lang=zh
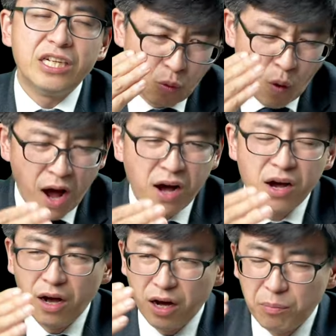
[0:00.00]
王
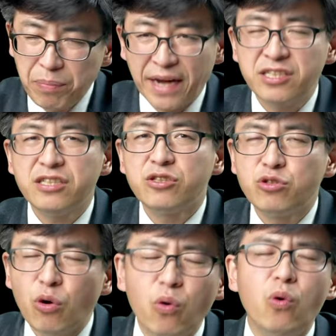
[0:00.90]
和百姓
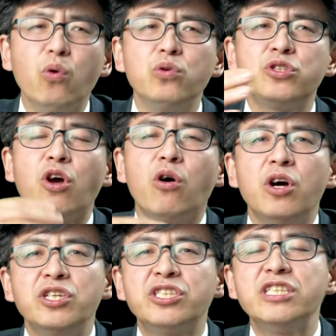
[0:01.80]
都消
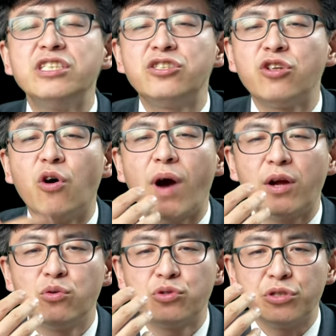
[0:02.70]
心消化
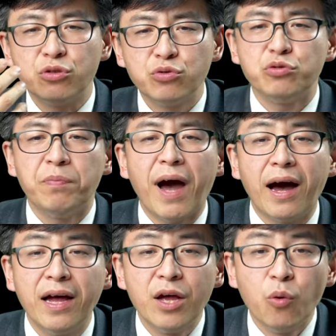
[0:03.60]
如水，都惧
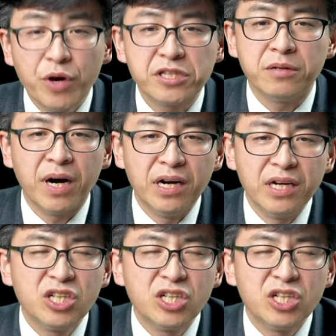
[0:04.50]
怕。为什么？